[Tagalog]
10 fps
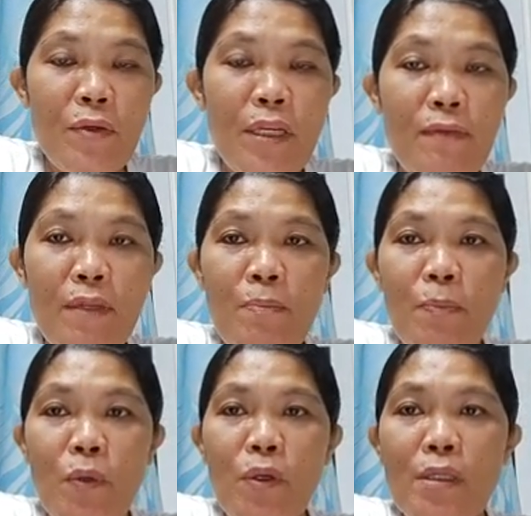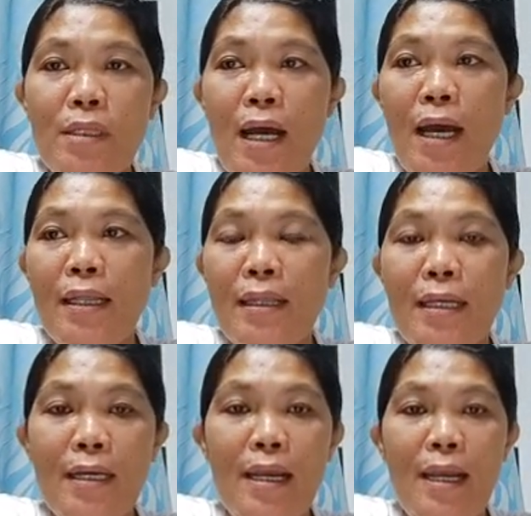Good evening po sa
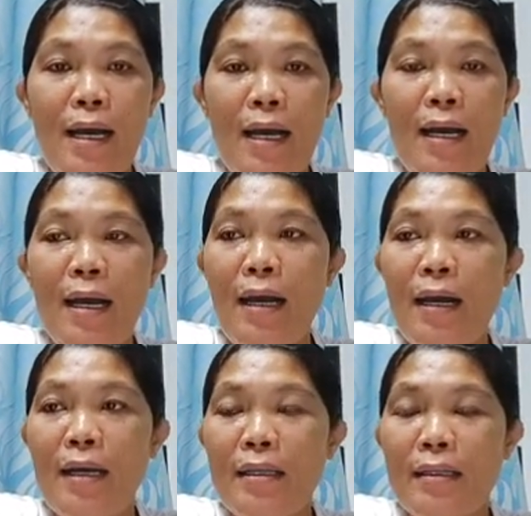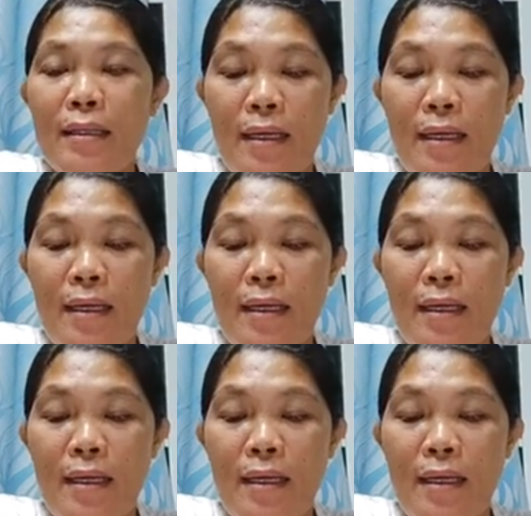ating lahat.